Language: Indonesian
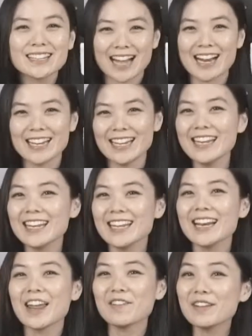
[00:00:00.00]
Kali
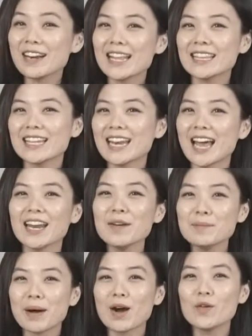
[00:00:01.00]
ini Level
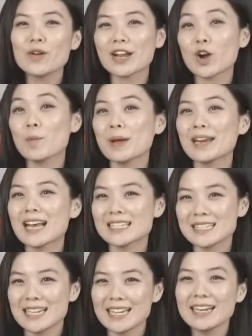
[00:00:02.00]
99 mau
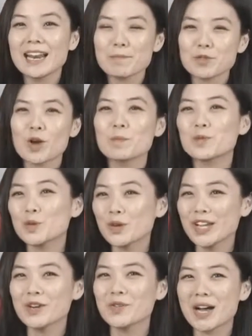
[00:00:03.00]
rekomendasiin laptop
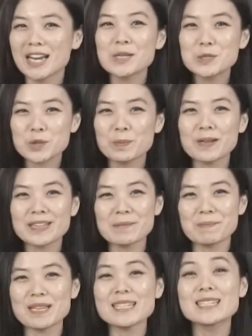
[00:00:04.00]
2-in-1 super
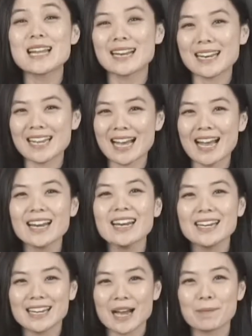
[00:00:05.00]
tipis dan ringan
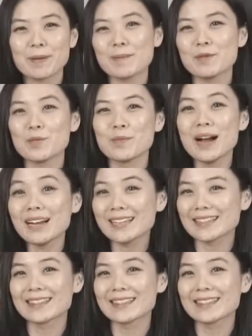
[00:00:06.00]
yang premium banget.